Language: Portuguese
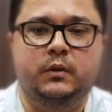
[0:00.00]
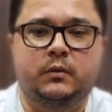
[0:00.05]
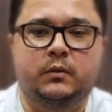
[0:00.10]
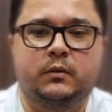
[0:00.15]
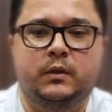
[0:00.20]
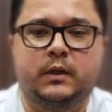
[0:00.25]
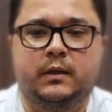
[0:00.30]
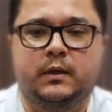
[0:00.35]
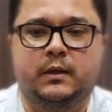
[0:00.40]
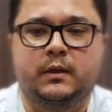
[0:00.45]

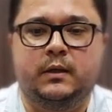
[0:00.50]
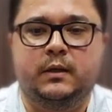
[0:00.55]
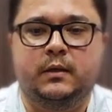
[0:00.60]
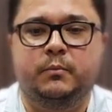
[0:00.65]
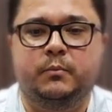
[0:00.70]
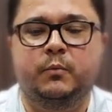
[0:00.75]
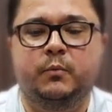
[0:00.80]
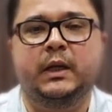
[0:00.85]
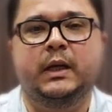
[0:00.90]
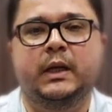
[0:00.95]
é,
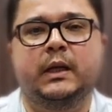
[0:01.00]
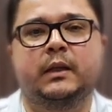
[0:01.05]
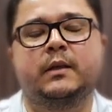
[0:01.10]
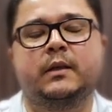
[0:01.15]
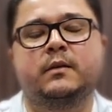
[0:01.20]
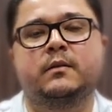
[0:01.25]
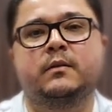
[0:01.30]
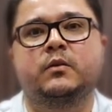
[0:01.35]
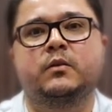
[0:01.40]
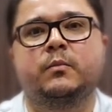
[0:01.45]
publicada
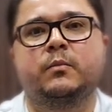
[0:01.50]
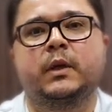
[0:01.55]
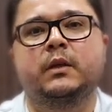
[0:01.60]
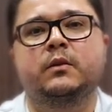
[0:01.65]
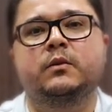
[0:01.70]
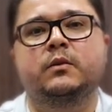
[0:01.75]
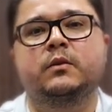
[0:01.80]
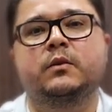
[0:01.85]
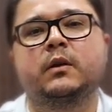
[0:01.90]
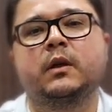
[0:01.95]

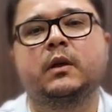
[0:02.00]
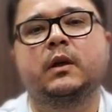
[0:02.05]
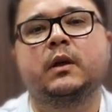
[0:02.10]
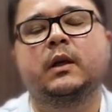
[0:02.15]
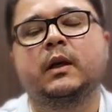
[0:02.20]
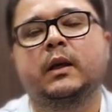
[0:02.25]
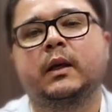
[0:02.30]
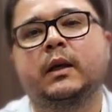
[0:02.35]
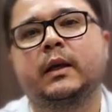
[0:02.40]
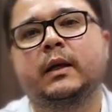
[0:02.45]
recentemente,
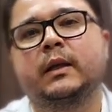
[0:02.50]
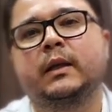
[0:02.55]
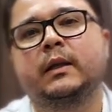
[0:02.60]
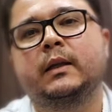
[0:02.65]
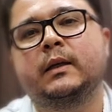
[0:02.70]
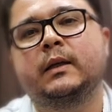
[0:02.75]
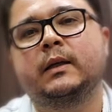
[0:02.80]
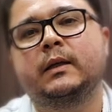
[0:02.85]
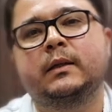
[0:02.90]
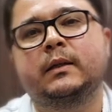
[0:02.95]

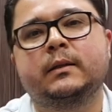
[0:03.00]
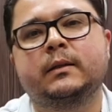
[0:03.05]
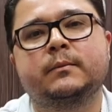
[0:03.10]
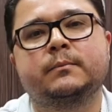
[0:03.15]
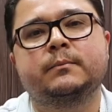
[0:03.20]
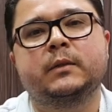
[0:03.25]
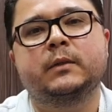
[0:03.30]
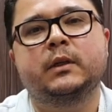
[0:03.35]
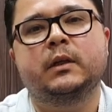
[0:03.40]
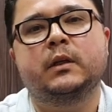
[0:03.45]
ela
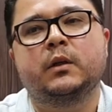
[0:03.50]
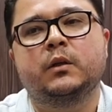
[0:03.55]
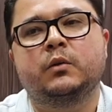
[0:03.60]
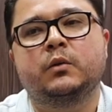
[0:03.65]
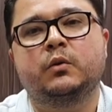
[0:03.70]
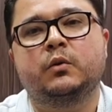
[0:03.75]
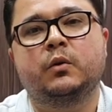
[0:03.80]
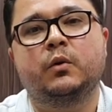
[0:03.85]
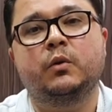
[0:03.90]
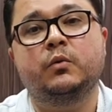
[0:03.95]

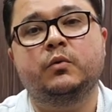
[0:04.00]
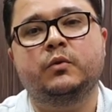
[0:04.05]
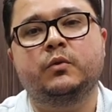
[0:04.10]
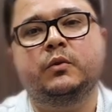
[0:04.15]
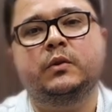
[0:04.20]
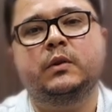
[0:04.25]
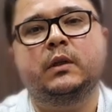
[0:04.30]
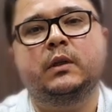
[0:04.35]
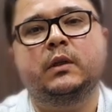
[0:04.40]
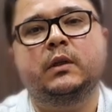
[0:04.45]

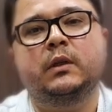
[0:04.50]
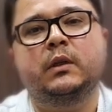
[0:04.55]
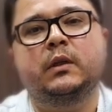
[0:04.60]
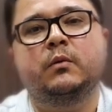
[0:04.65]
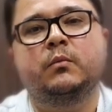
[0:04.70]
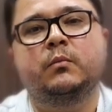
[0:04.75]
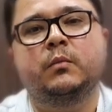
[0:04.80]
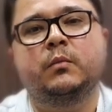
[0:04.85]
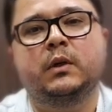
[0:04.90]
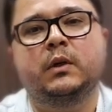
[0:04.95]
trouxe
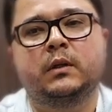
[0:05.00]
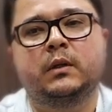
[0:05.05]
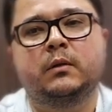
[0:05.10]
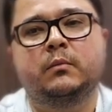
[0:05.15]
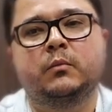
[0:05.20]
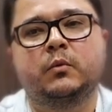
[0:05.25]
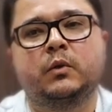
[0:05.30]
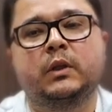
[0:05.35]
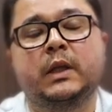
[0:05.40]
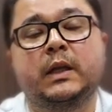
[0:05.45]
uma
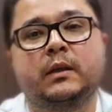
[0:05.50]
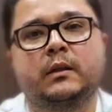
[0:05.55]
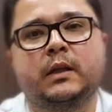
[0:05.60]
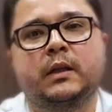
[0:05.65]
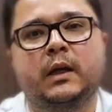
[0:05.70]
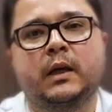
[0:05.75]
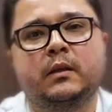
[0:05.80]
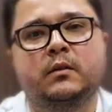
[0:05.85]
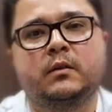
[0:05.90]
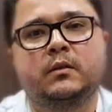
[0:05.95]

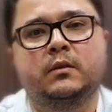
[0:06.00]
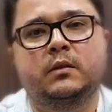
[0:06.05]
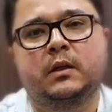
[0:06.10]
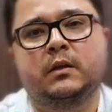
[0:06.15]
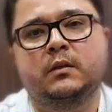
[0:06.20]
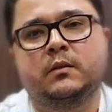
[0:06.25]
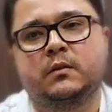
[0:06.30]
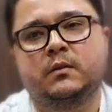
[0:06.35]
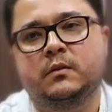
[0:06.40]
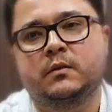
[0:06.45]
modalidade de
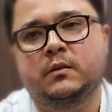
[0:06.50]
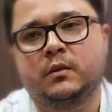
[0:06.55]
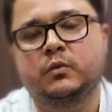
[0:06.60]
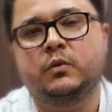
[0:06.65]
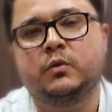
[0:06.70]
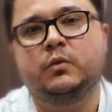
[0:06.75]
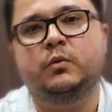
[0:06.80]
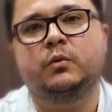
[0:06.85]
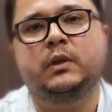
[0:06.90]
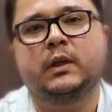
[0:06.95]
aquisição, de
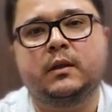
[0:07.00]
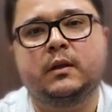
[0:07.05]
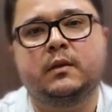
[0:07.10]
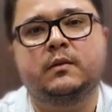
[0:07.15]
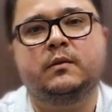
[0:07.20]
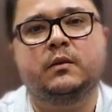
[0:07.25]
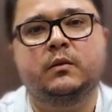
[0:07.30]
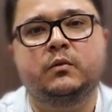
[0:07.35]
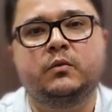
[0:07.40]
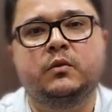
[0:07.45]

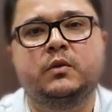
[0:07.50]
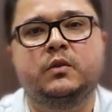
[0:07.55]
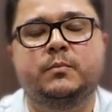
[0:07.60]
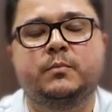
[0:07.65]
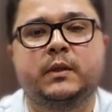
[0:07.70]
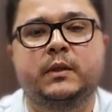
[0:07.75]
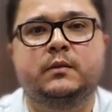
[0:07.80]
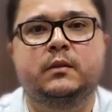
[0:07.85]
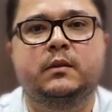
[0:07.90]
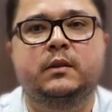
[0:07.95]
contratação, de
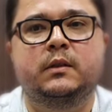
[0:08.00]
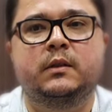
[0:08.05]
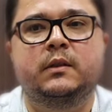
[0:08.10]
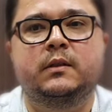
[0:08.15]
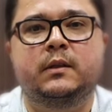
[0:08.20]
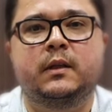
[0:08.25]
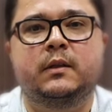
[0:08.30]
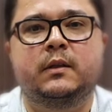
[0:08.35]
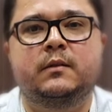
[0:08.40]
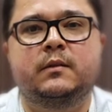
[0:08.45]
dispensa de
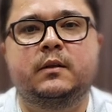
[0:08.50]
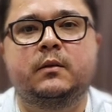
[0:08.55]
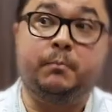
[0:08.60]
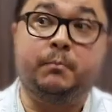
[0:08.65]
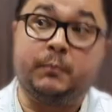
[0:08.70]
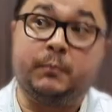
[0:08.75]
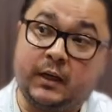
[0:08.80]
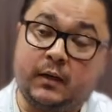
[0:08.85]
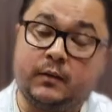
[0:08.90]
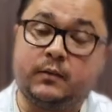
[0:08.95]
licitação,
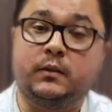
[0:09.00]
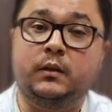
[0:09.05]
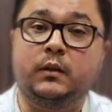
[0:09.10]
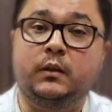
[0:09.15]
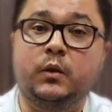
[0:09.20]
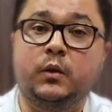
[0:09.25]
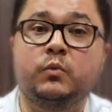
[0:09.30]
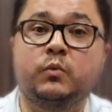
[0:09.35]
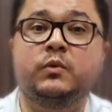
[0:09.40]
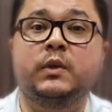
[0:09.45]
traçando
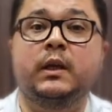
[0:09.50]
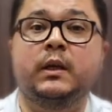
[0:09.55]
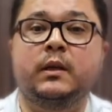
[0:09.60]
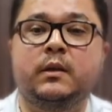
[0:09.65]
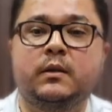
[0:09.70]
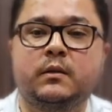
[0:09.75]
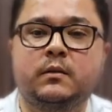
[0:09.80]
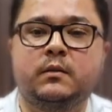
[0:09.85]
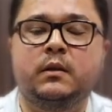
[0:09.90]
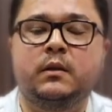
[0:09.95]
alguns
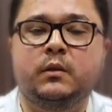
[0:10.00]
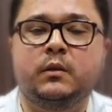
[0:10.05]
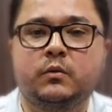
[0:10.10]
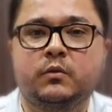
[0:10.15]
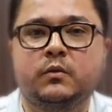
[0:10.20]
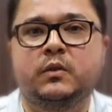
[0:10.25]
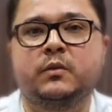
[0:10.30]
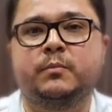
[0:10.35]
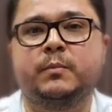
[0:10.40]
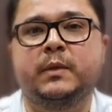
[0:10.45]
requisitos
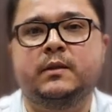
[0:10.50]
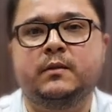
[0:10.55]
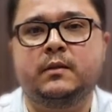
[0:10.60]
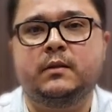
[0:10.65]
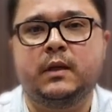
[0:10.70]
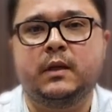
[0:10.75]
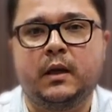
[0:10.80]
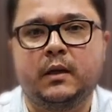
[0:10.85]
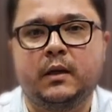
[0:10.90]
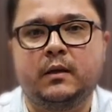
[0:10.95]

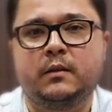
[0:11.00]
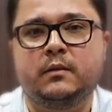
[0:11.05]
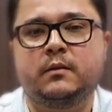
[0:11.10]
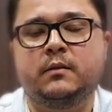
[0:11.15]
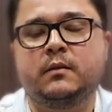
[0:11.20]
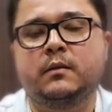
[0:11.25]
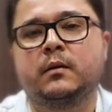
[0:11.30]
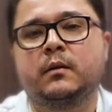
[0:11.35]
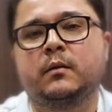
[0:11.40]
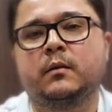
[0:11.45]

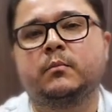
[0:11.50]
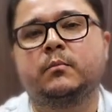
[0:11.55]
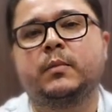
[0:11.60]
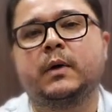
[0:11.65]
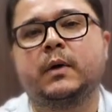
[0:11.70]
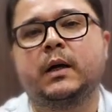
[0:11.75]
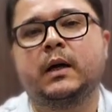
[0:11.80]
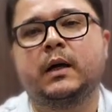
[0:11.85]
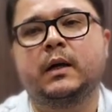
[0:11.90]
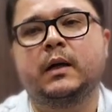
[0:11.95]
especiais
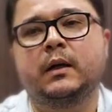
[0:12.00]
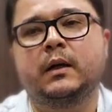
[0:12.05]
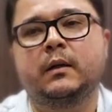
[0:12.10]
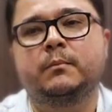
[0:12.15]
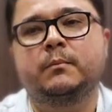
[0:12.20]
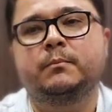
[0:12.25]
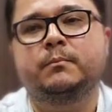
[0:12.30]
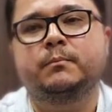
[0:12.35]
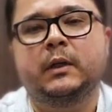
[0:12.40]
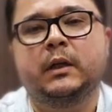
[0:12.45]

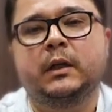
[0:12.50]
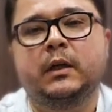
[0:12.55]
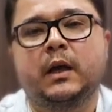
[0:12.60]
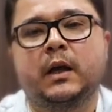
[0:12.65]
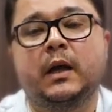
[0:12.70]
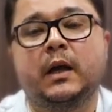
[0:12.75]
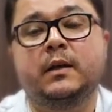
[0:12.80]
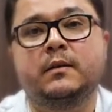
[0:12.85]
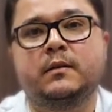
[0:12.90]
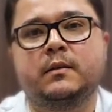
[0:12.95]
para
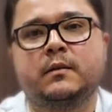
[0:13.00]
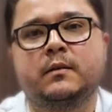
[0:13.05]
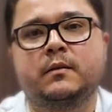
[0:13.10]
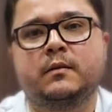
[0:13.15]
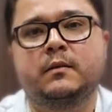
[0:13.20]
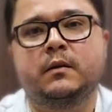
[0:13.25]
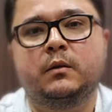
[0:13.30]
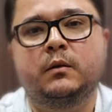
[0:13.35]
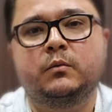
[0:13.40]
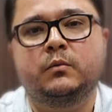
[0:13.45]

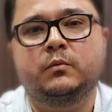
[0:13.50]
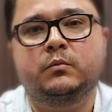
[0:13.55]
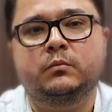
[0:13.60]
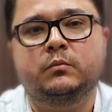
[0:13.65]
aquisição